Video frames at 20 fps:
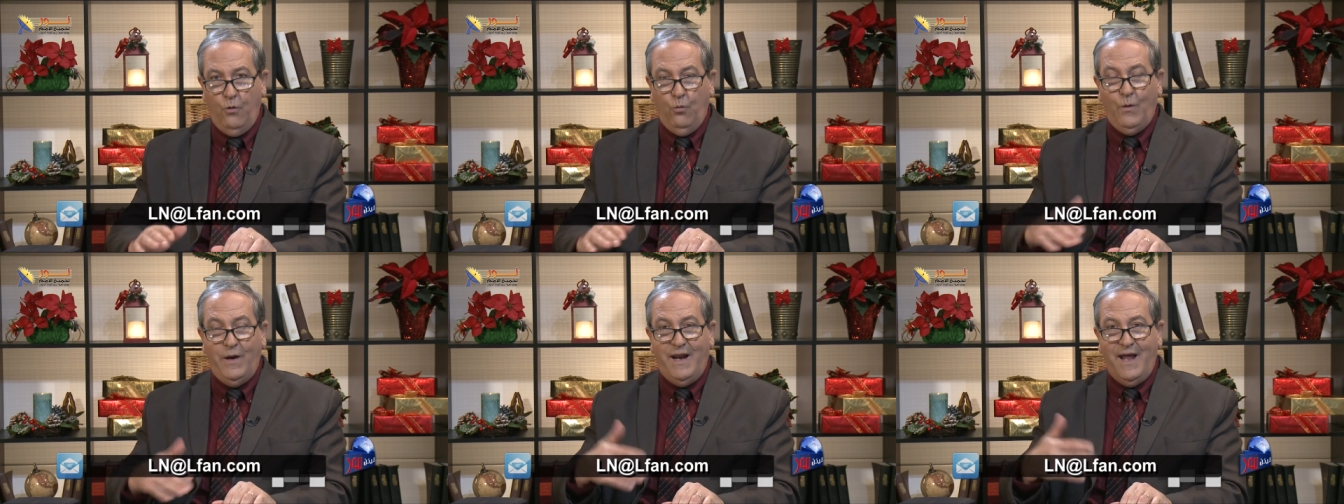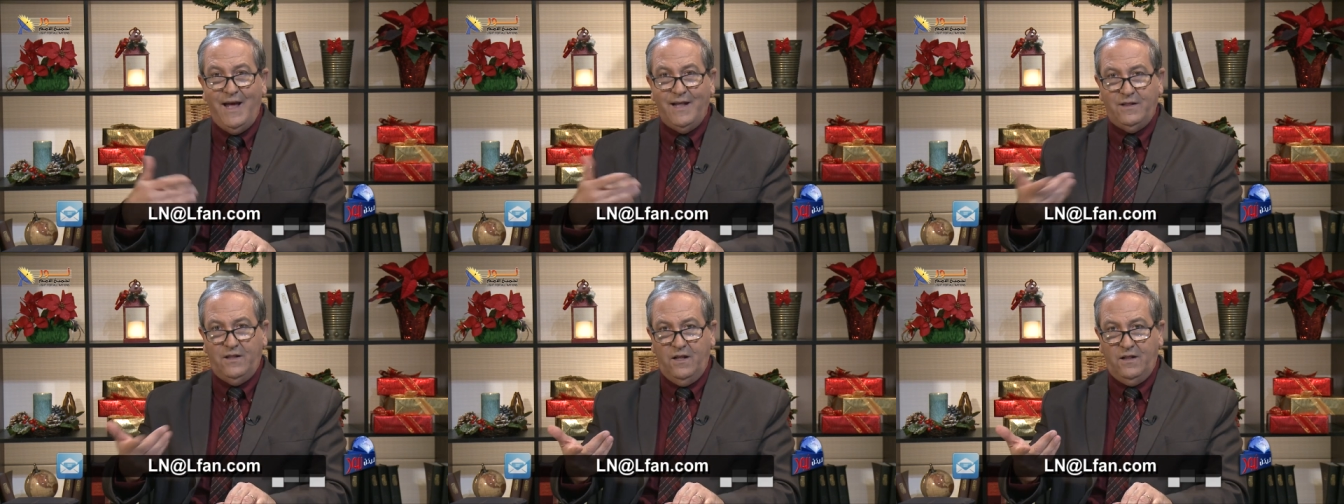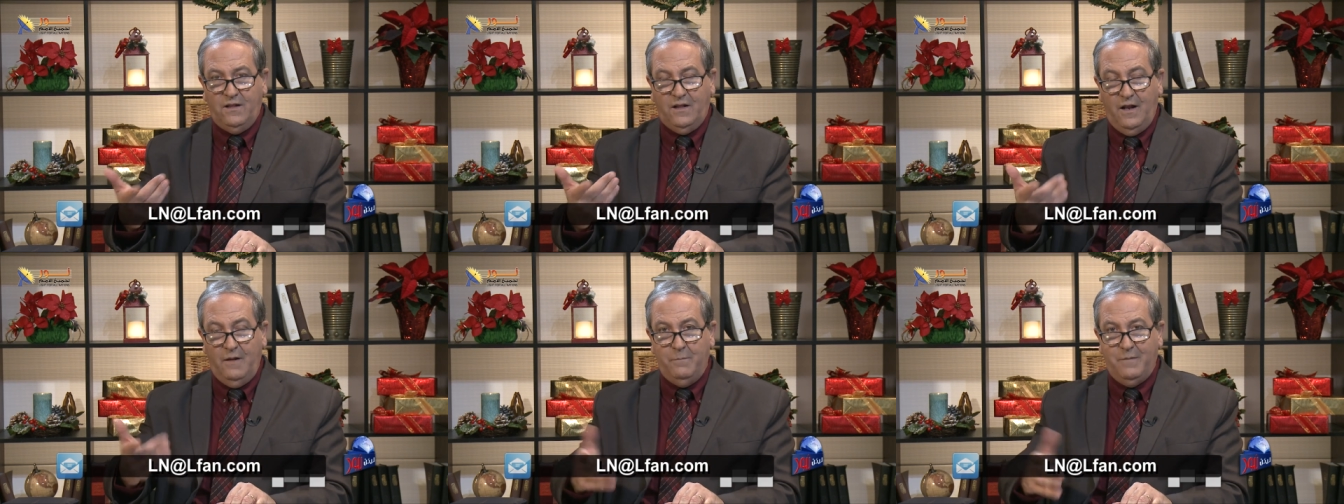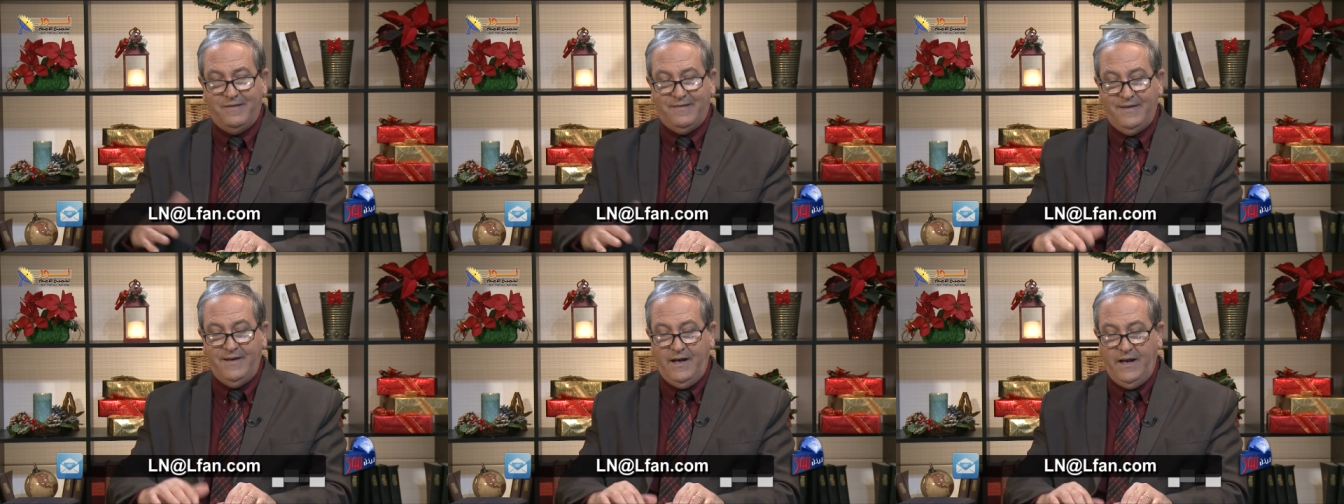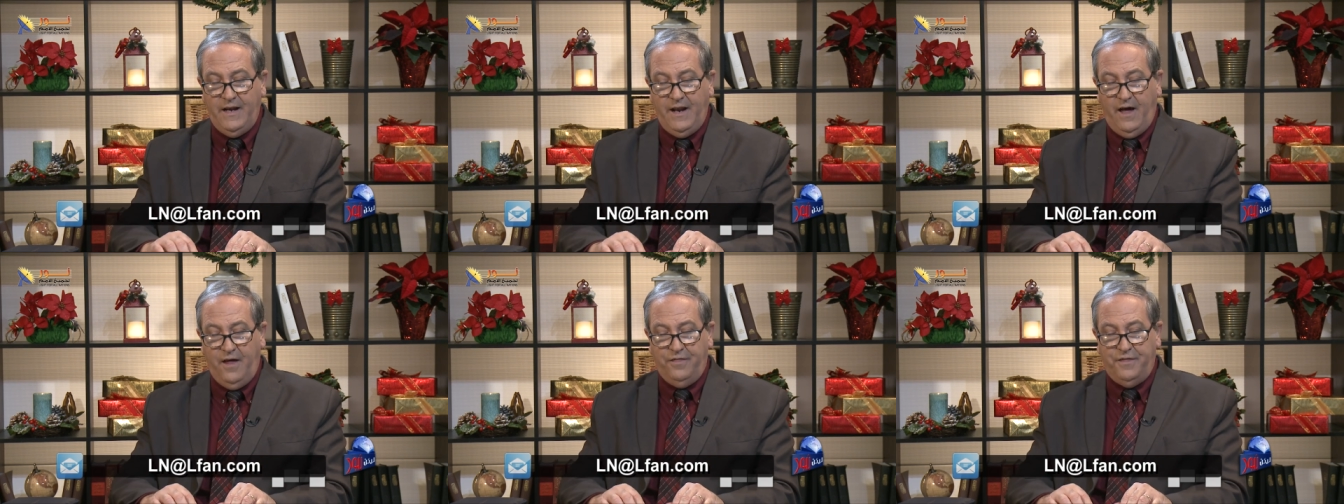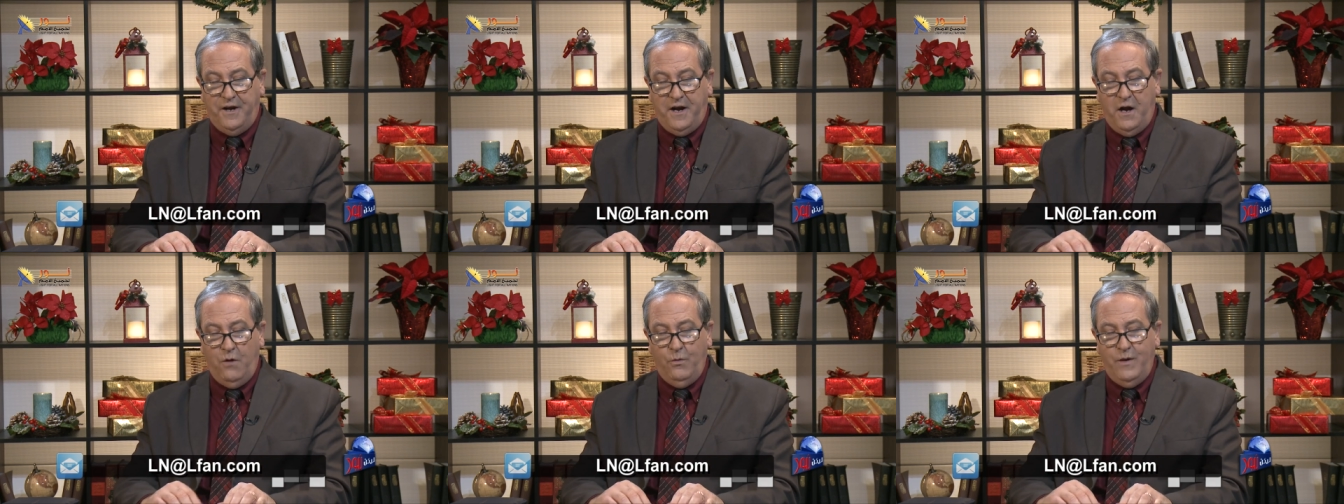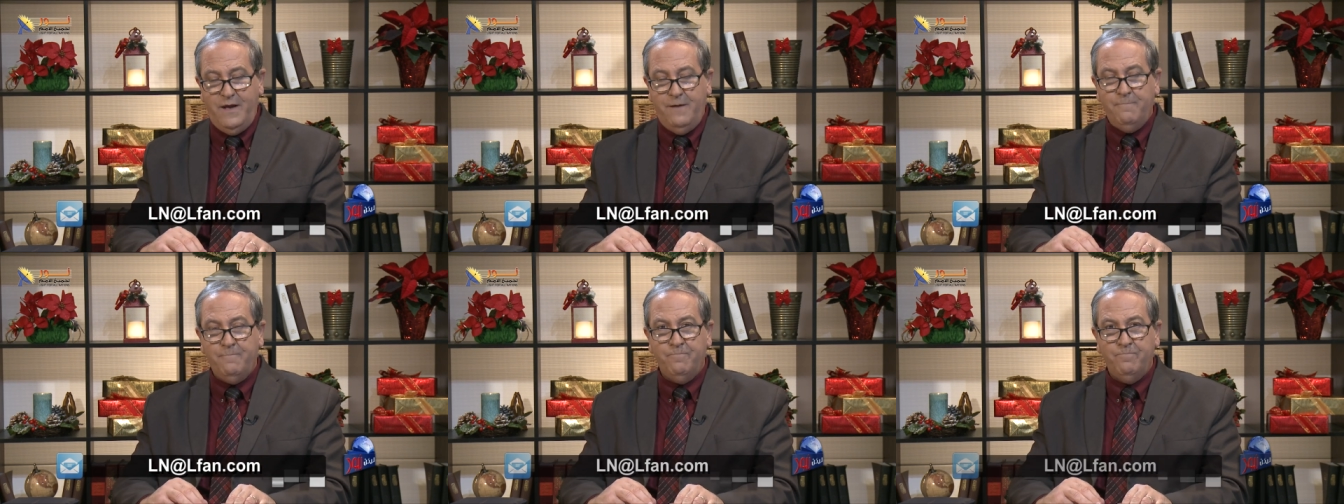ولادة المسيح
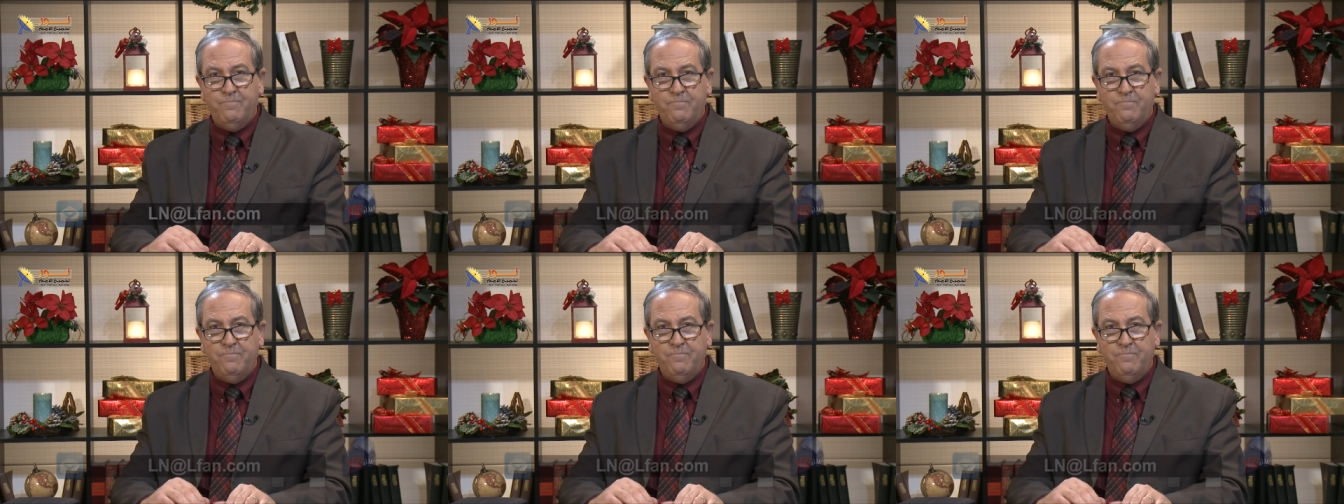العذراوي